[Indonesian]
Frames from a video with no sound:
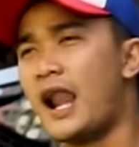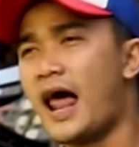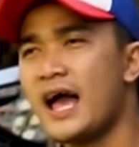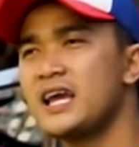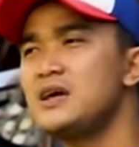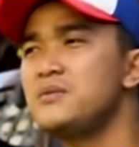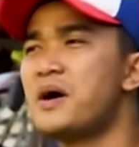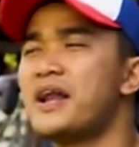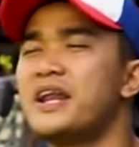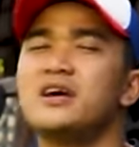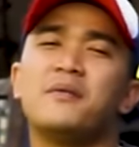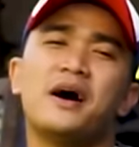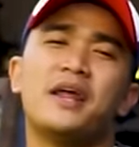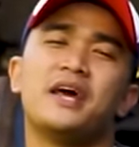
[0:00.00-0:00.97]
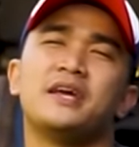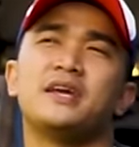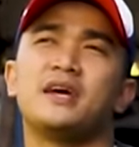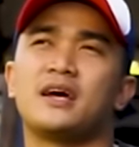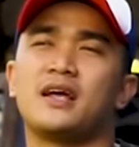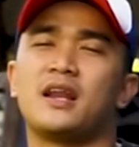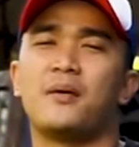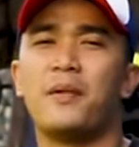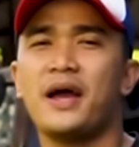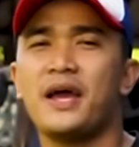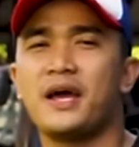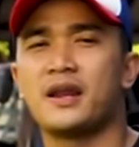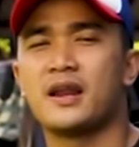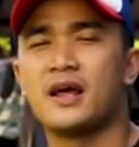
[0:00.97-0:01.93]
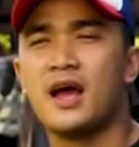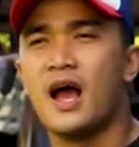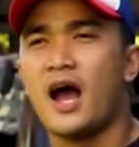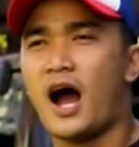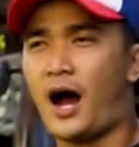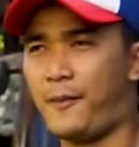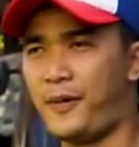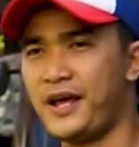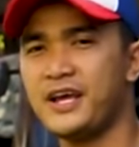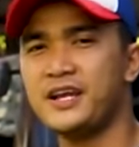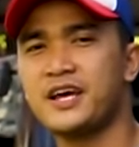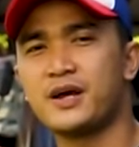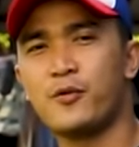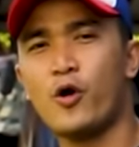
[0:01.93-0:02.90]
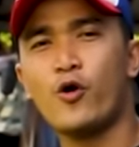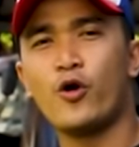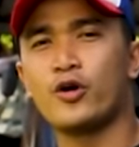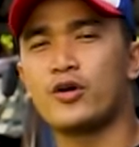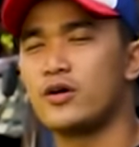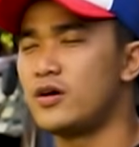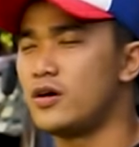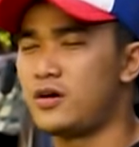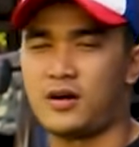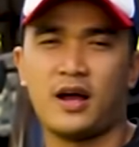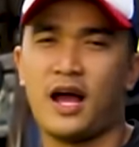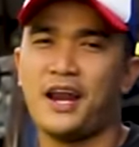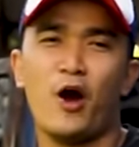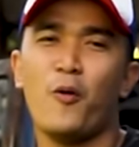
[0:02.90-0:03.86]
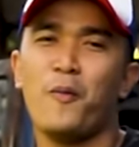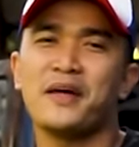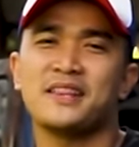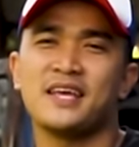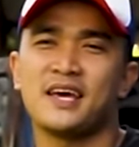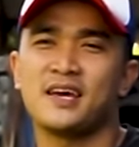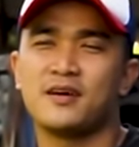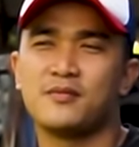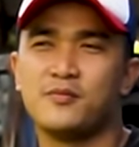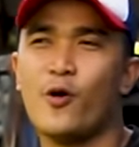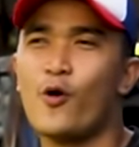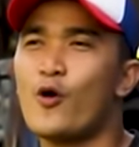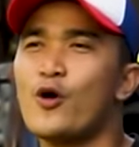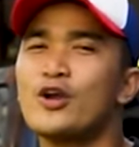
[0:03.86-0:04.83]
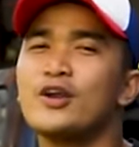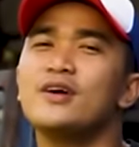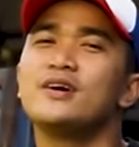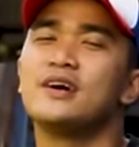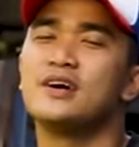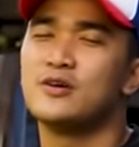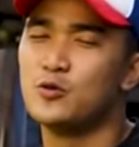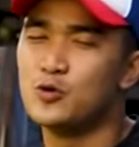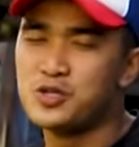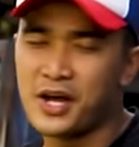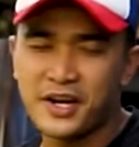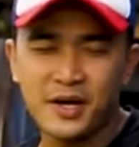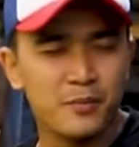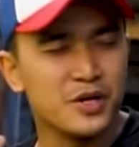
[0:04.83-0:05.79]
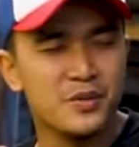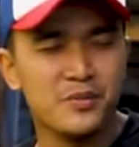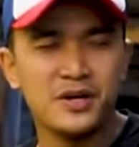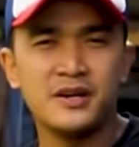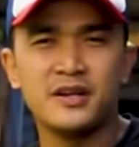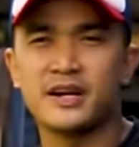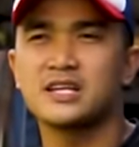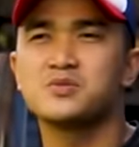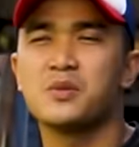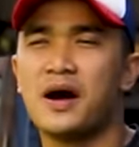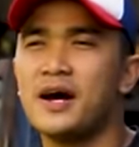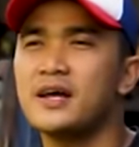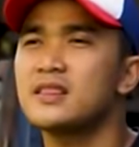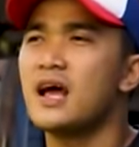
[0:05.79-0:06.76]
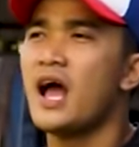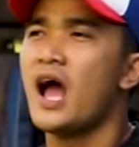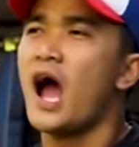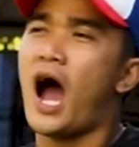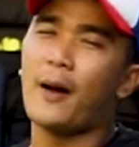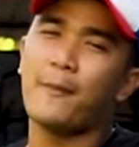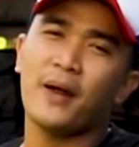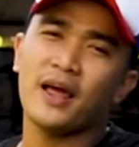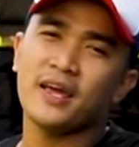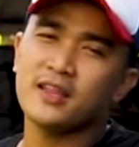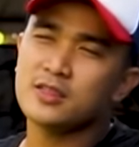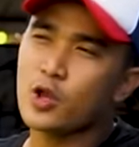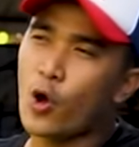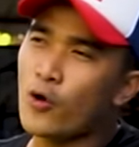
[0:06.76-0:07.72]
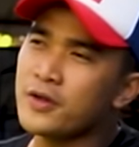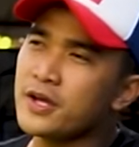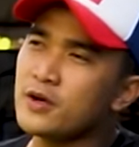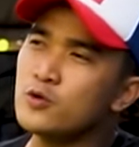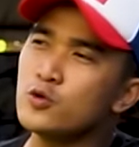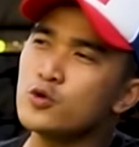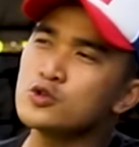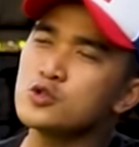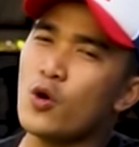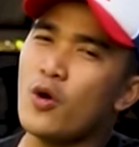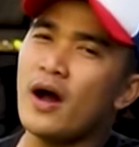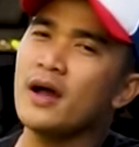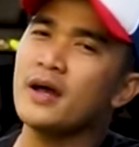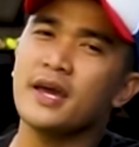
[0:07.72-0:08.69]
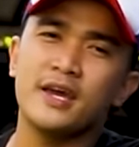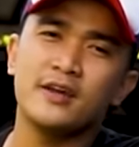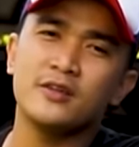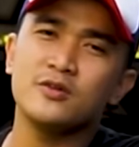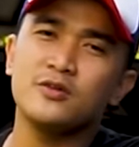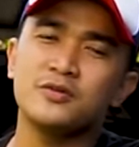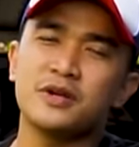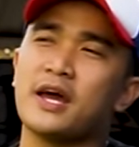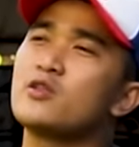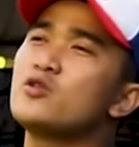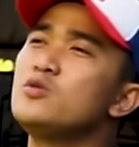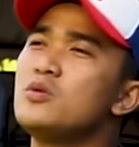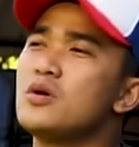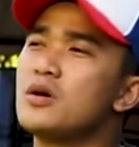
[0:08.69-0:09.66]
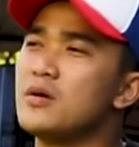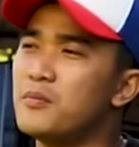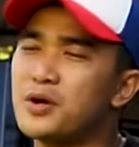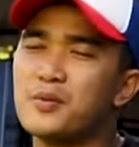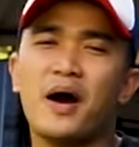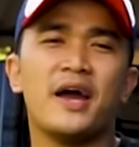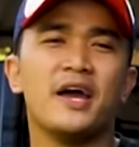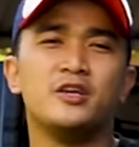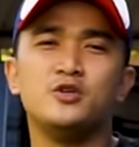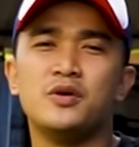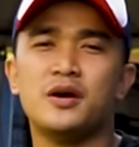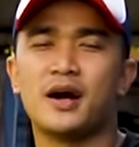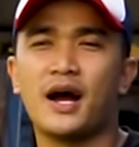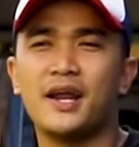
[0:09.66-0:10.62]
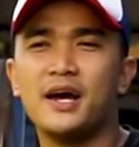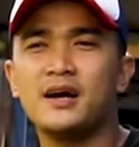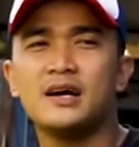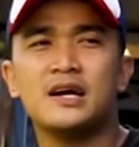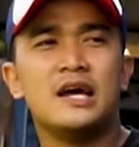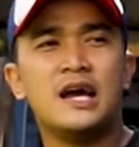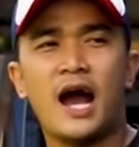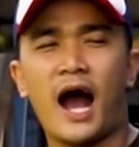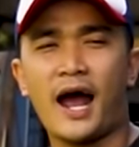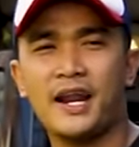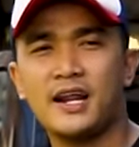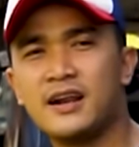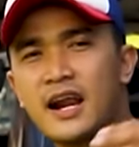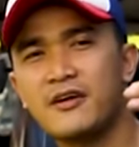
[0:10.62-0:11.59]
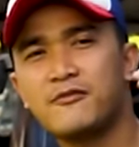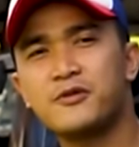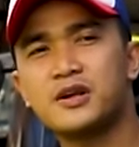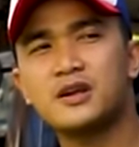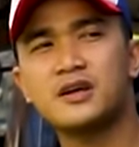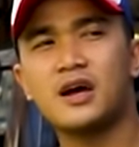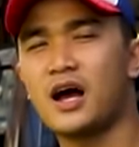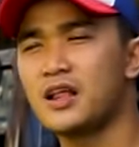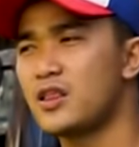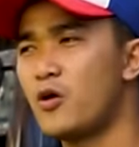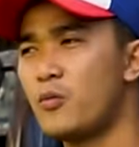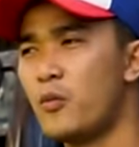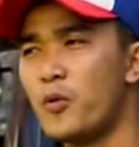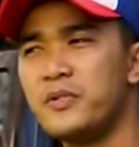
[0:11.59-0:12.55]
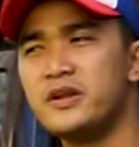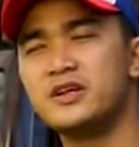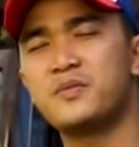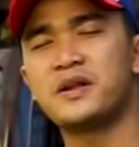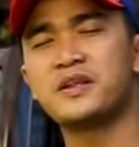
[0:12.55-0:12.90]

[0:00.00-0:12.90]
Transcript: Lagi badai-badainya, lumayan. Apalagi daerah Bogor. Gak ada obat deh. Bogor hujannya bener-bener deras banget apalagi tolnya lurus doang kayak gitu nah itu berbahaya juga kadang ada driver atau mobil di